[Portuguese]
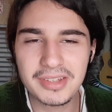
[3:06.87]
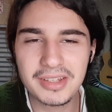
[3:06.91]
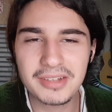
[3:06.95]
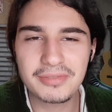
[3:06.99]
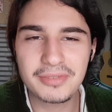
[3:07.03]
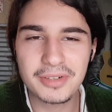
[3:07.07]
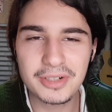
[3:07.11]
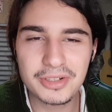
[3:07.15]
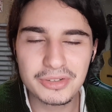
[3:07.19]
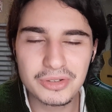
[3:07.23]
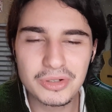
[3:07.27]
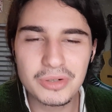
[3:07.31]
que
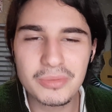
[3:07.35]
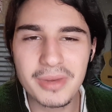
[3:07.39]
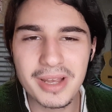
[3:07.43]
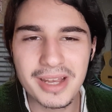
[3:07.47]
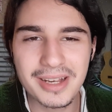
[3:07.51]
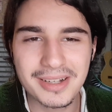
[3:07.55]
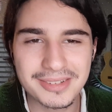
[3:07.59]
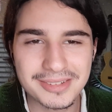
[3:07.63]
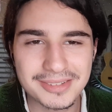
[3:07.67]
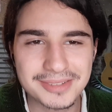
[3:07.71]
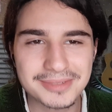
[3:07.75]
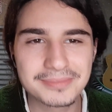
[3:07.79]
foi
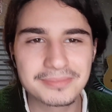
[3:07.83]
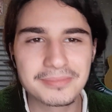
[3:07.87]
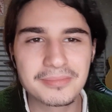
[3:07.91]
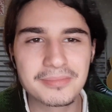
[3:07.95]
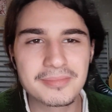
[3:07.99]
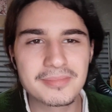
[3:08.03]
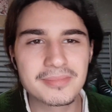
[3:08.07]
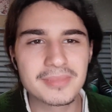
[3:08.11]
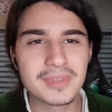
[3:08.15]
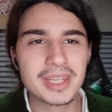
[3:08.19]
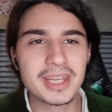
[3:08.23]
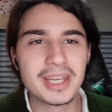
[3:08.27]
descoberto.
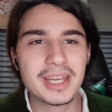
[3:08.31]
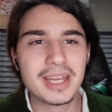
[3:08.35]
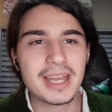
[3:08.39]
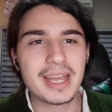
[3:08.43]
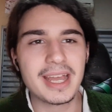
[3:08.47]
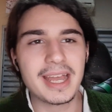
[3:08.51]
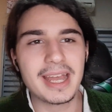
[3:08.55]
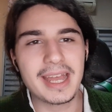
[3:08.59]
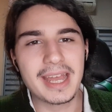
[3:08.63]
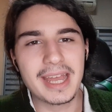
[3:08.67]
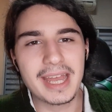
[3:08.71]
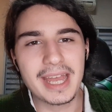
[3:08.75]

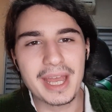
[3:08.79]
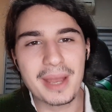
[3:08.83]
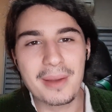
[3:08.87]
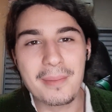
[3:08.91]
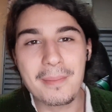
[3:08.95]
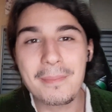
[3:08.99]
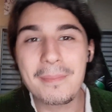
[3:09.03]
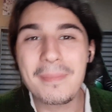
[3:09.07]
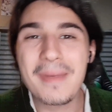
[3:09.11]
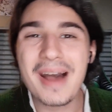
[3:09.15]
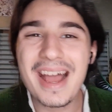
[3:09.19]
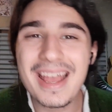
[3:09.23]
É,
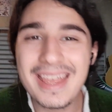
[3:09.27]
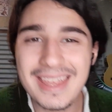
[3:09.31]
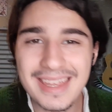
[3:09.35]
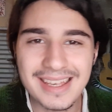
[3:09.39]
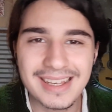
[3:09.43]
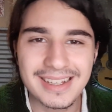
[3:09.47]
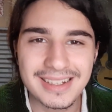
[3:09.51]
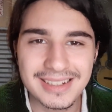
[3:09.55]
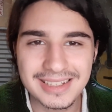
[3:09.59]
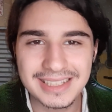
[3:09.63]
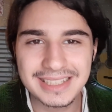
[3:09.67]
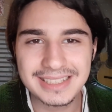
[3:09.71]

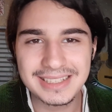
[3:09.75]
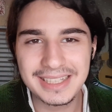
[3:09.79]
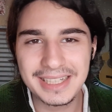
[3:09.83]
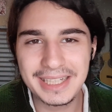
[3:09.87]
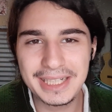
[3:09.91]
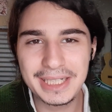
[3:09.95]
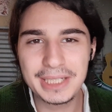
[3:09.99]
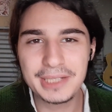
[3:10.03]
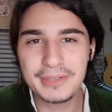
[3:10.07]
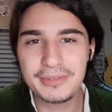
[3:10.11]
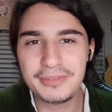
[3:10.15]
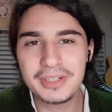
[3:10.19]
Maia
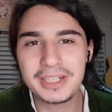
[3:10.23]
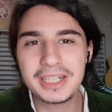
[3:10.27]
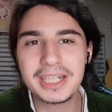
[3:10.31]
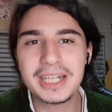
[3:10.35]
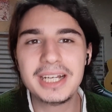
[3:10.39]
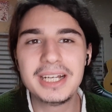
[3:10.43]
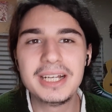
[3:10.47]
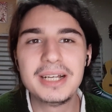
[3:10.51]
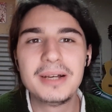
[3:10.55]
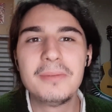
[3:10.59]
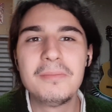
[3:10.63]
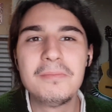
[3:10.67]

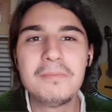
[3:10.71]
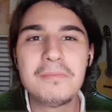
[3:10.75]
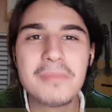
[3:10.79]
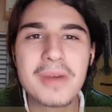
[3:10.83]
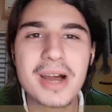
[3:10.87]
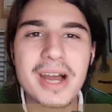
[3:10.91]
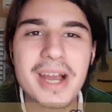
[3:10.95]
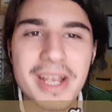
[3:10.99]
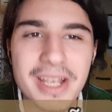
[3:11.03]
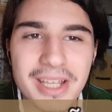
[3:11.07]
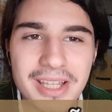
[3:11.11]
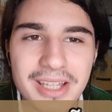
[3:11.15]
significa
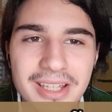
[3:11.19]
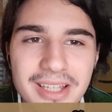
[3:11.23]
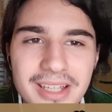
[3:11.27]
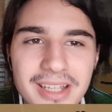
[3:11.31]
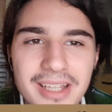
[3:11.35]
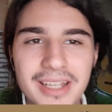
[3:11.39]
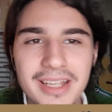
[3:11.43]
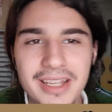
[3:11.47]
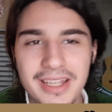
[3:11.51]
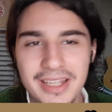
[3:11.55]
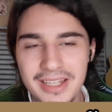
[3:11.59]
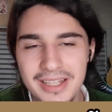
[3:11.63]
mãe
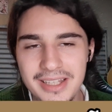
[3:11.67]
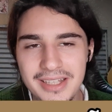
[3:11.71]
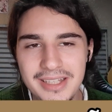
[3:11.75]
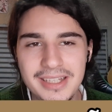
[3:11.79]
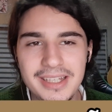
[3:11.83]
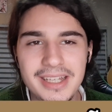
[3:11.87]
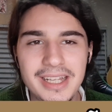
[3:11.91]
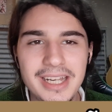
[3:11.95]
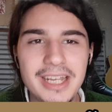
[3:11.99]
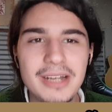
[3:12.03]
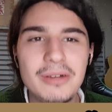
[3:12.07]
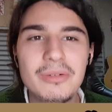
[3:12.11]
em
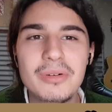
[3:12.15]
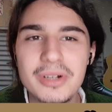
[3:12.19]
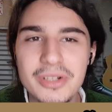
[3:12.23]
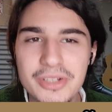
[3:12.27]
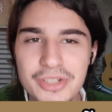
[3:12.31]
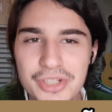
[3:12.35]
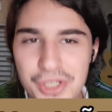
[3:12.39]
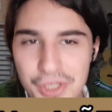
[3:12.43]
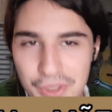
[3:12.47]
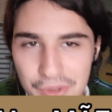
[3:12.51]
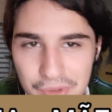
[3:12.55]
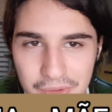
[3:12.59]
grego
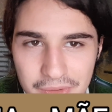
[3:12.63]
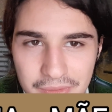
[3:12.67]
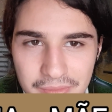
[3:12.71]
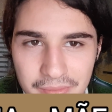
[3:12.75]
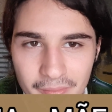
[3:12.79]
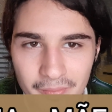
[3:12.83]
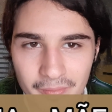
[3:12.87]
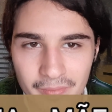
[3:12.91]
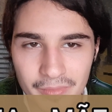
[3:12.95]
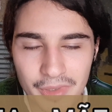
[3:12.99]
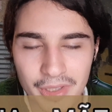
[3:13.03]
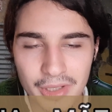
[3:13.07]
antigo
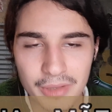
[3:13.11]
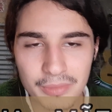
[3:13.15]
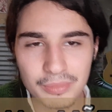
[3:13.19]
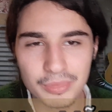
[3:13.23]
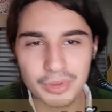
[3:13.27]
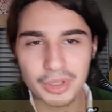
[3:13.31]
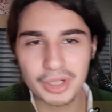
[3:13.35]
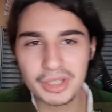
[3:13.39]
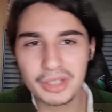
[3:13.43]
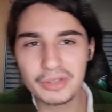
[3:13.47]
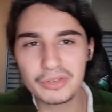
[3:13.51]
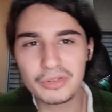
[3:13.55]

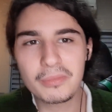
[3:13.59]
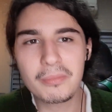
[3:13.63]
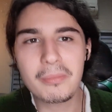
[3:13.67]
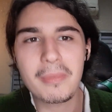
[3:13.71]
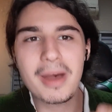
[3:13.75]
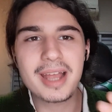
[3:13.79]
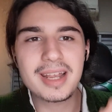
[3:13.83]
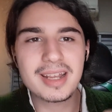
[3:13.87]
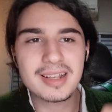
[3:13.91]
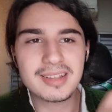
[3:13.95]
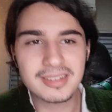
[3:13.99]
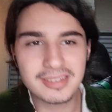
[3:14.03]
portanto,
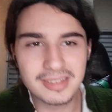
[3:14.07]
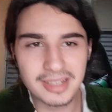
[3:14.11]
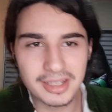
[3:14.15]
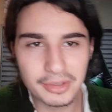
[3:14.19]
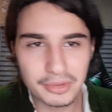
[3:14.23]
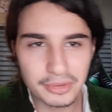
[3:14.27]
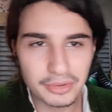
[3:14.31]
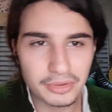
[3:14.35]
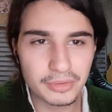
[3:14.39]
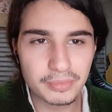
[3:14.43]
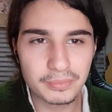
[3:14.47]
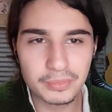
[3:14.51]

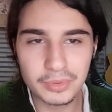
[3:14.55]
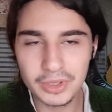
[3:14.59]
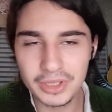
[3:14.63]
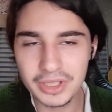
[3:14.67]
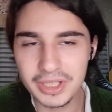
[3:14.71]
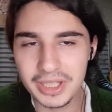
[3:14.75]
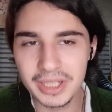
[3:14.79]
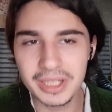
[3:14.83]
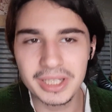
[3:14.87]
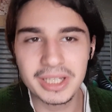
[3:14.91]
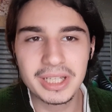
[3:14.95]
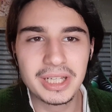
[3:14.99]
maiacetos, por
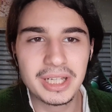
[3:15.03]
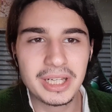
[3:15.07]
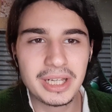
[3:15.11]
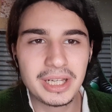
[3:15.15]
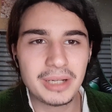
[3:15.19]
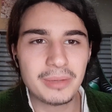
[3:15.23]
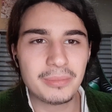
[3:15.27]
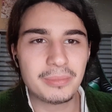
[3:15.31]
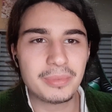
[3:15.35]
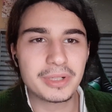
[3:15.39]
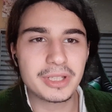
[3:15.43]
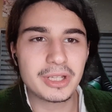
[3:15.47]
quê?
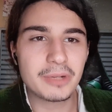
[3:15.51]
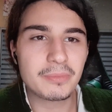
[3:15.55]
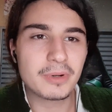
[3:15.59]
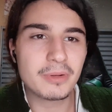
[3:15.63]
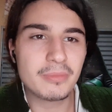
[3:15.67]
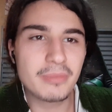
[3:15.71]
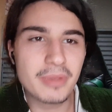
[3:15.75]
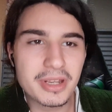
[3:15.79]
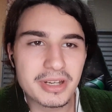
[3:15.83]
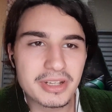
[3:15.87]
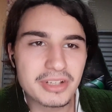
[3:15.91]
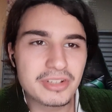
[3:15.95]
Porque o
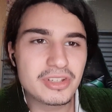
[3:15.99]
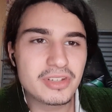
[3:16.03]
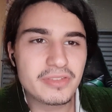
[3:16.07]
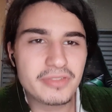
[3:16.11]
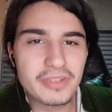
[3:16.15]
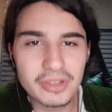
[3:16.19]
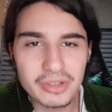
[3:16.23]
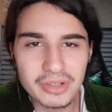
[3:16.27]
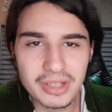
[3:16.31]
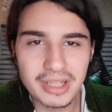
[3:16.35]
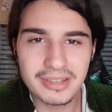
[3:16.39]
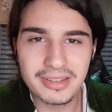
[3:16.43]
primeiro
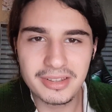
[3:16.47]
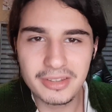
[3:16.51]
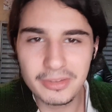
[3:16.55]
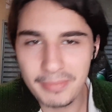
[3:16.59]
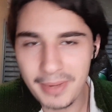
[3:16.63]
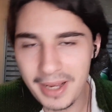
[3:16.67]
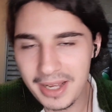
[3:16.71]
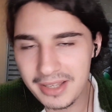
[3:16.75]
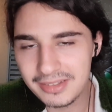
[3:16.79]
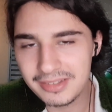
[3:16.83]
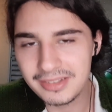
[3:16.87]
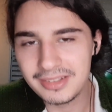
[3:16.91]
indivíduo dessa
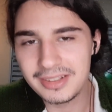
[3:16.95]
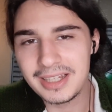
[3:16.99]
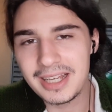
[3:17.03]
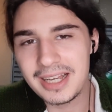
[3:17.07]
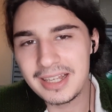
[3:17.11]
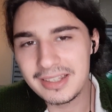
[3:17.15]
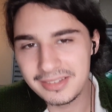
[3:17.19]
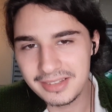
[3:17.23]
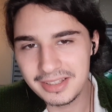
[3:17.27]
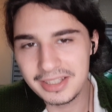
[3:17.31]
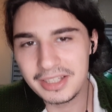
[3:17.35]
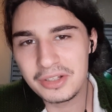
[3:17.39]
espécie a
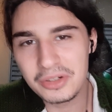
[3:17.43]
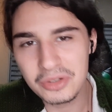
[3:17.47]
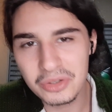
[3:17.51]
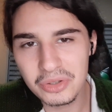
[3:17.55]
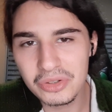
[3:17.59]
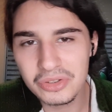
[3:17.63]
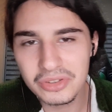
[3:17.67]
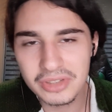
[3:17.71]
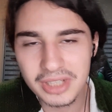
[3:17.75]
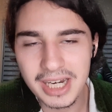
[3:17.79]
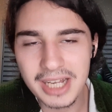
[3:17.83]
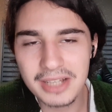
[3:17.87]
ser
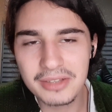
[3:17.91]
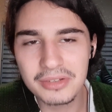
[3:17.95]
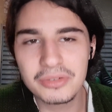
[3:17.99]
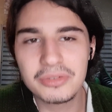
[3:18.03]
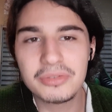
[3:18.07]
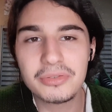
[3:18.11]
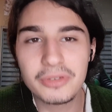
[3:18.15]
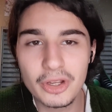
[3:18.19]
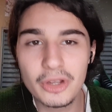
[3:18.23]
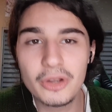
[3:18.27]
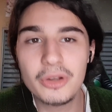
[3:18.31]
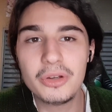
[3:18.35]
encontrado
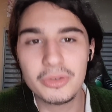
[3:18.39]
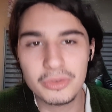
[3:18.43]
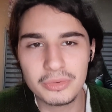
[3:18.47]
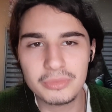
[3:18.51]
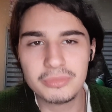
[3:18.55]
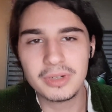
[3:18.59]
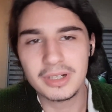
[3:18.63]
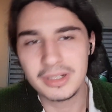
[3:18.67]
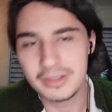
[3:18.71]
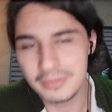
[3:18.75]
foi uma